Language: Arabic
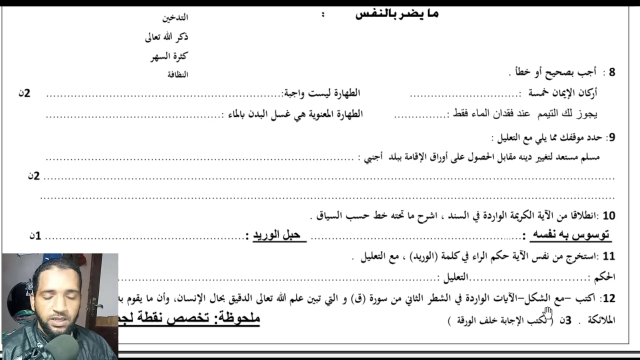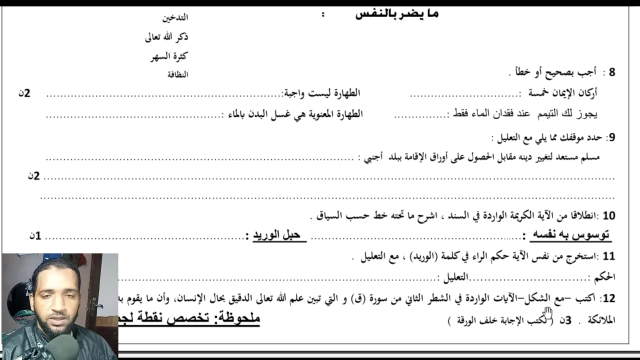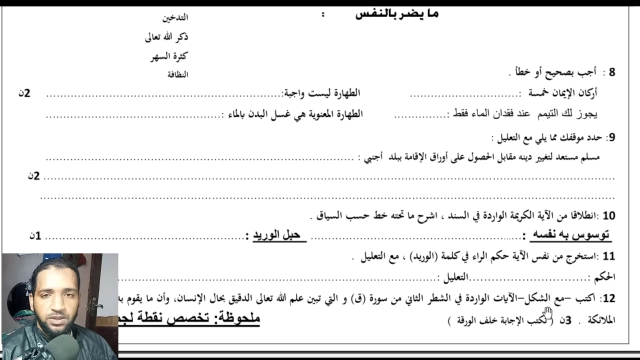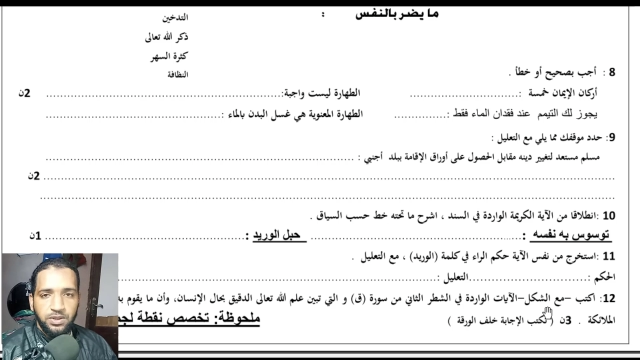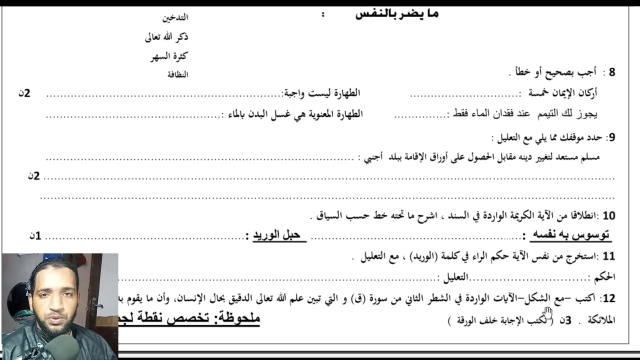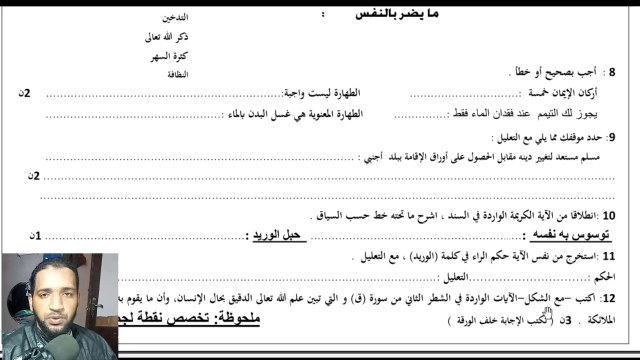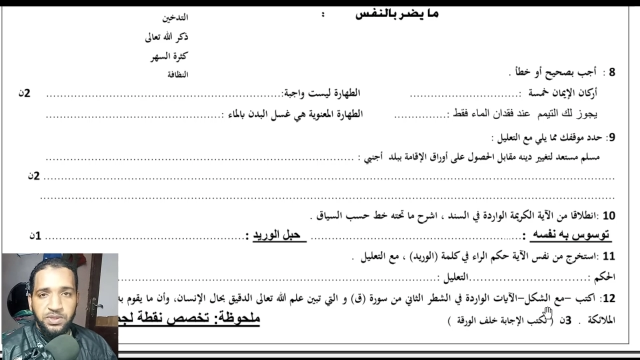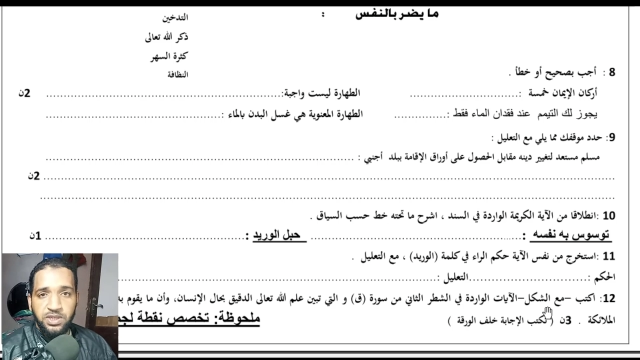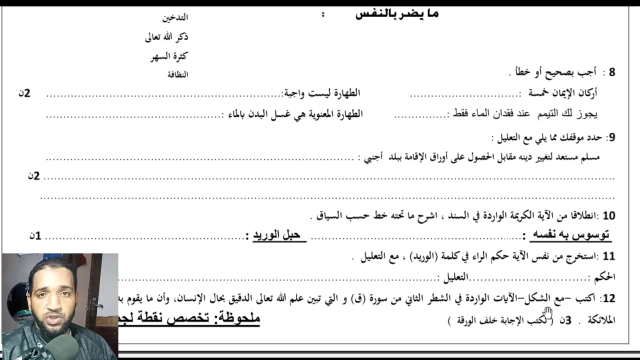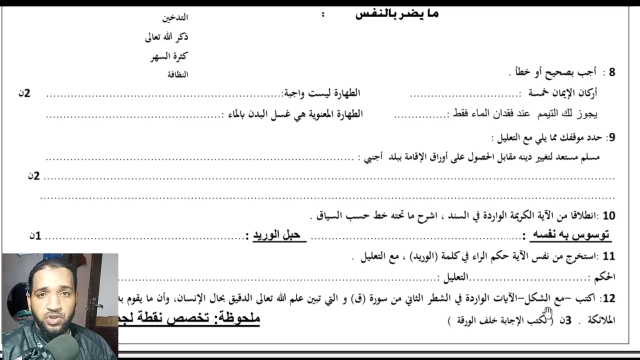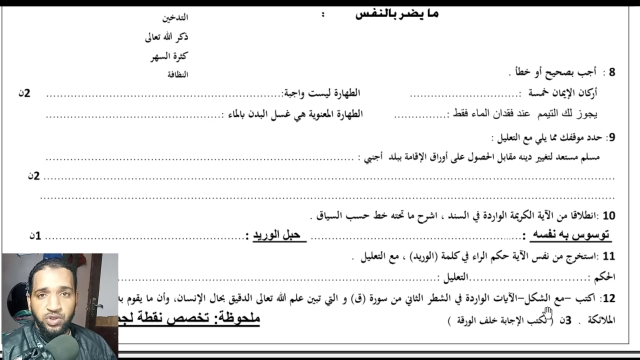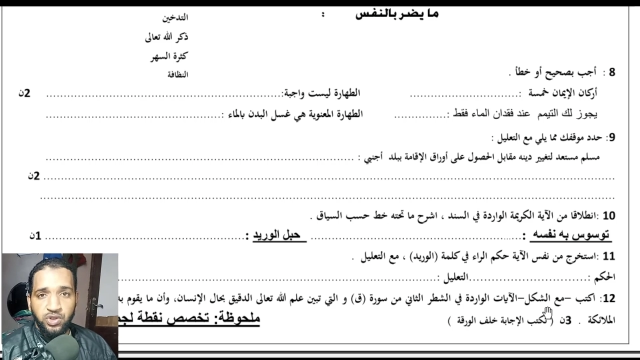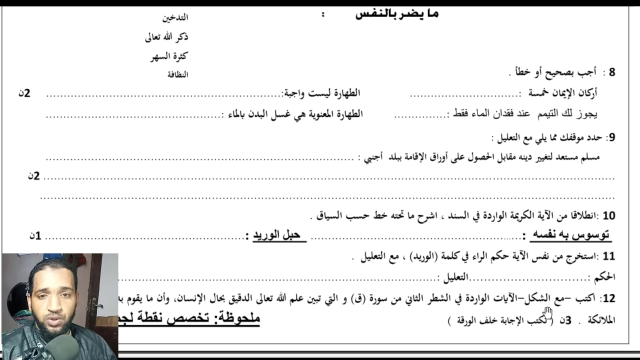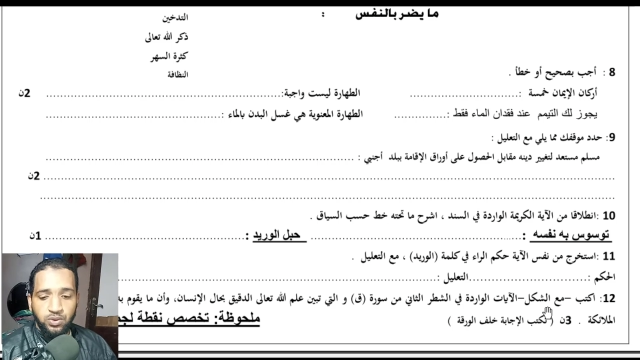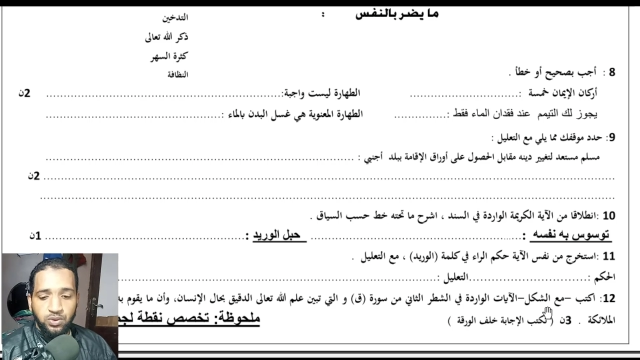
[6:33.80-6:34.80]

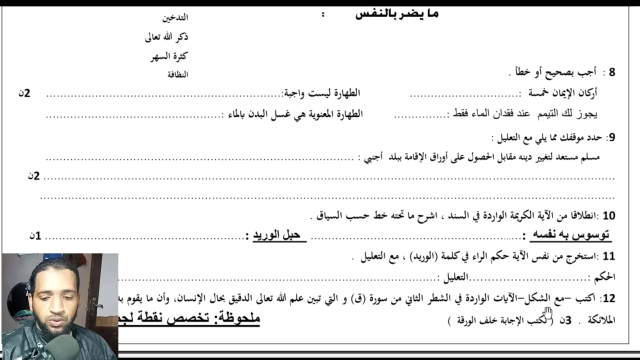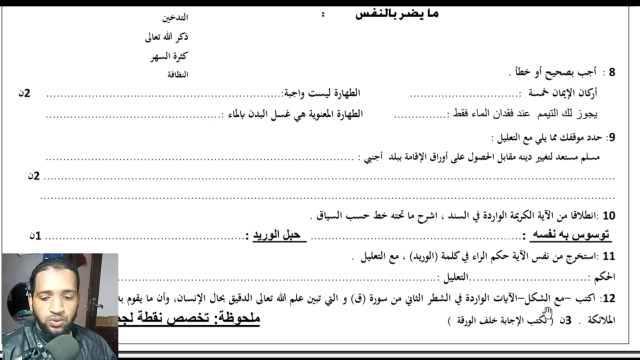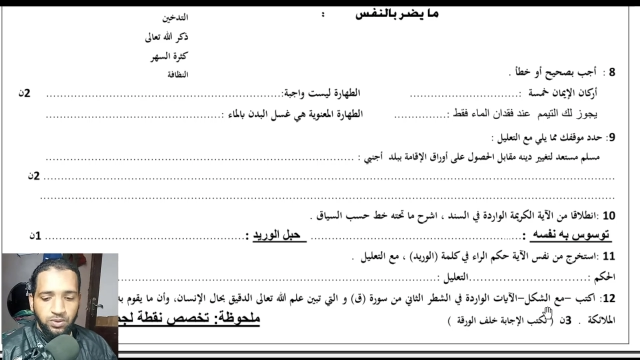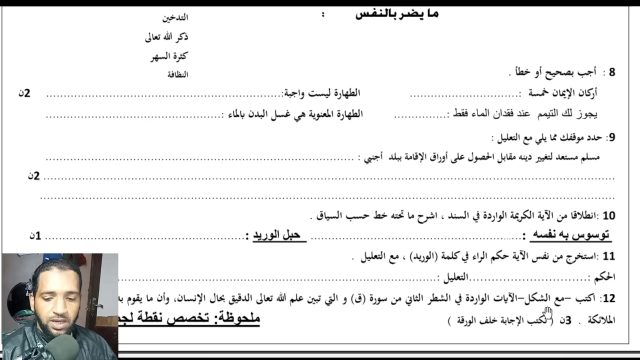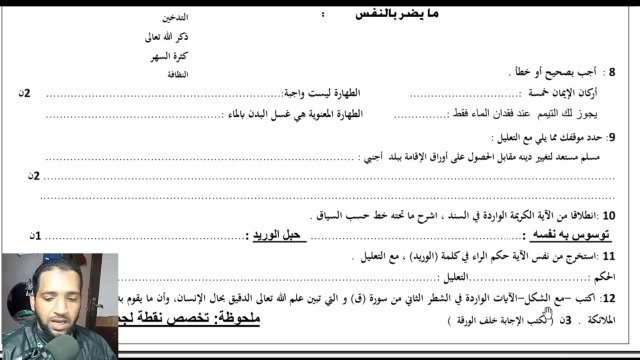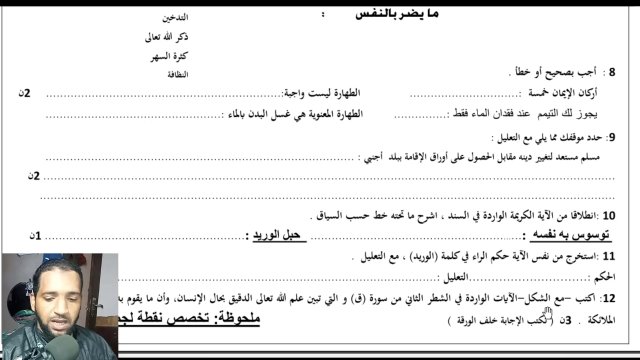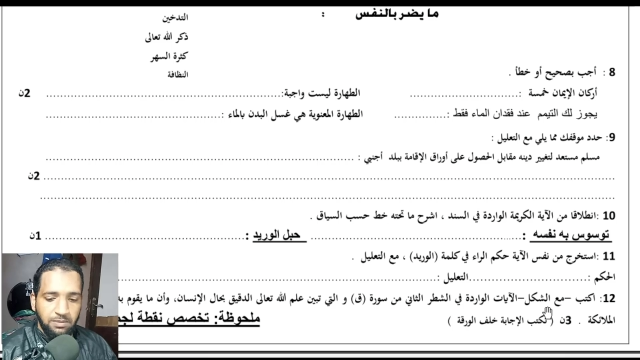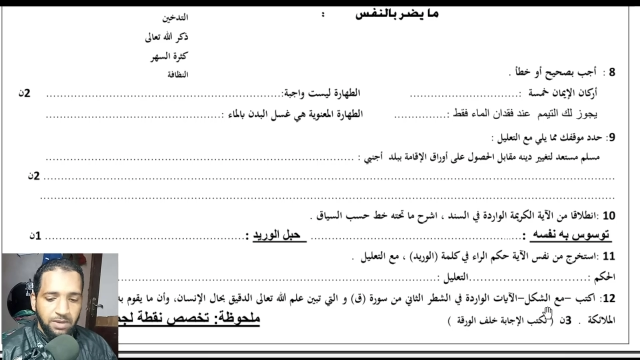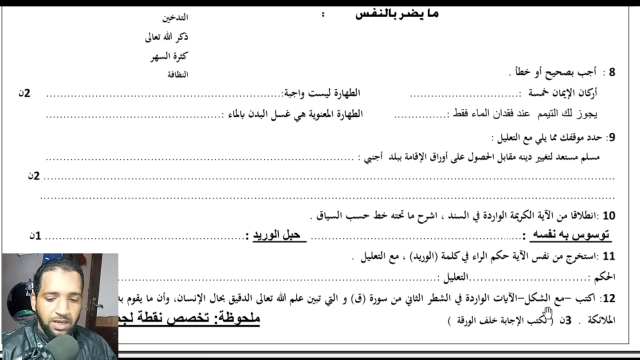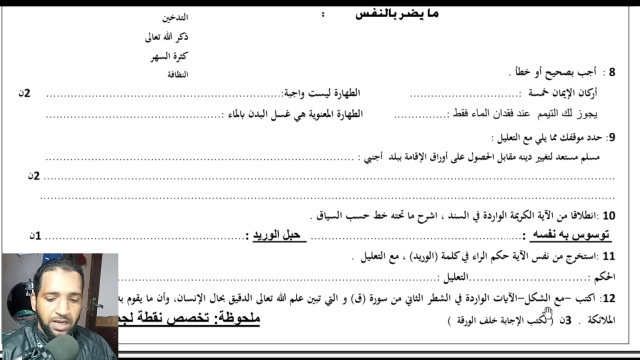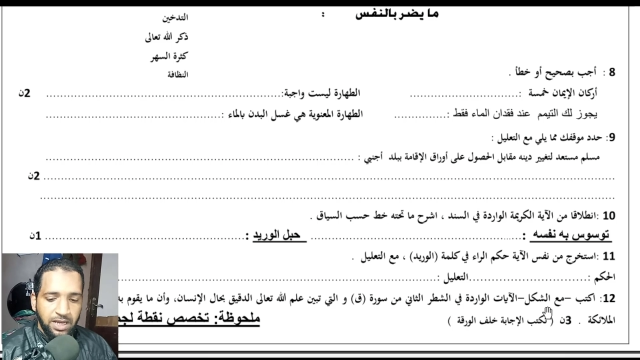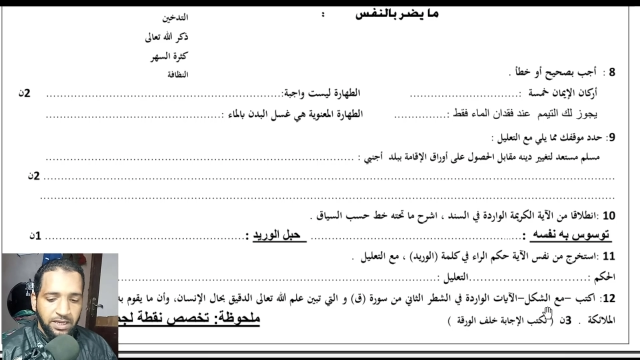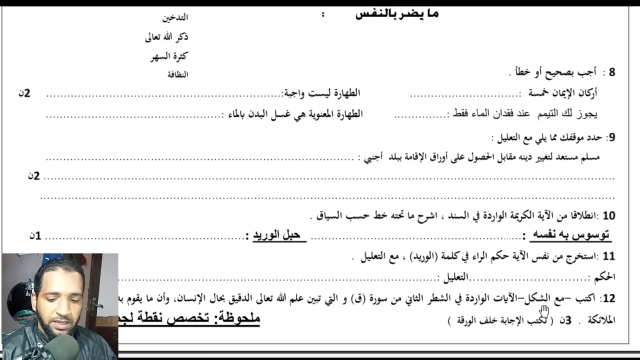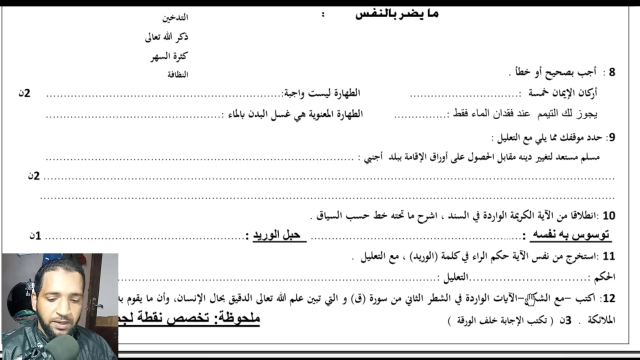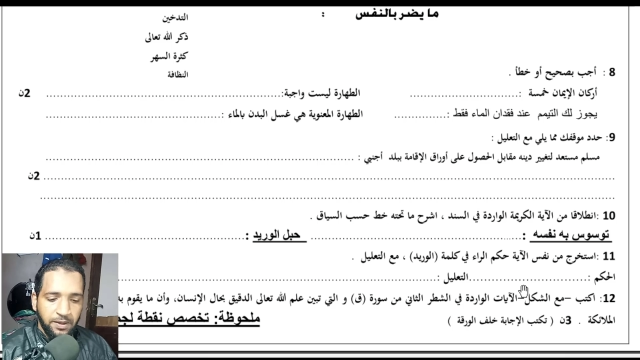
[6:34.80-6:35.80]
يسجله
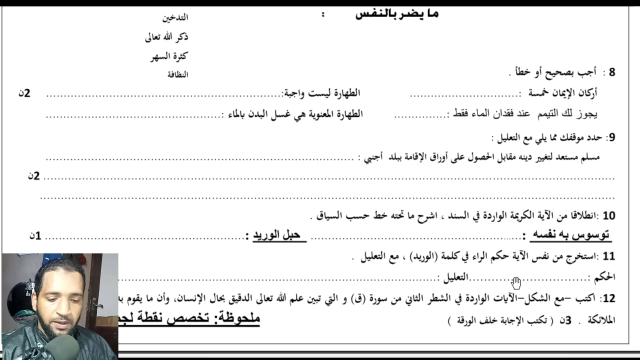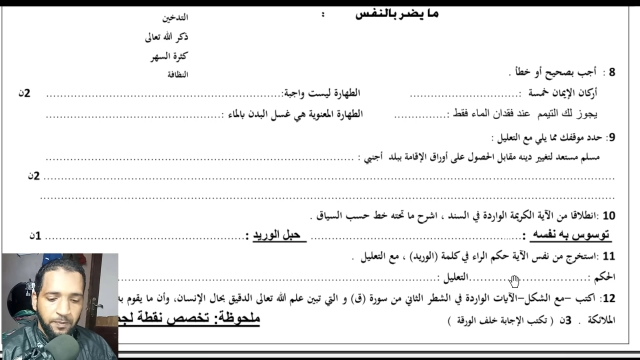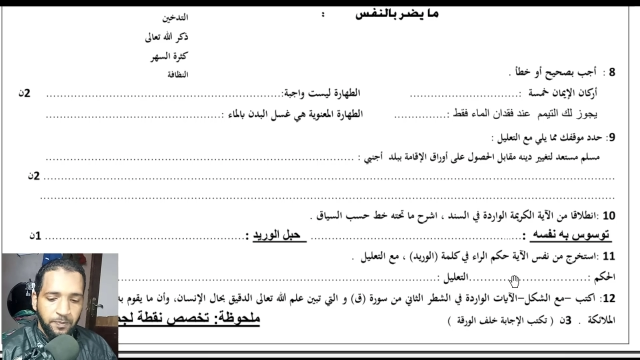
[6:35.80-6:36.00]
الملائكة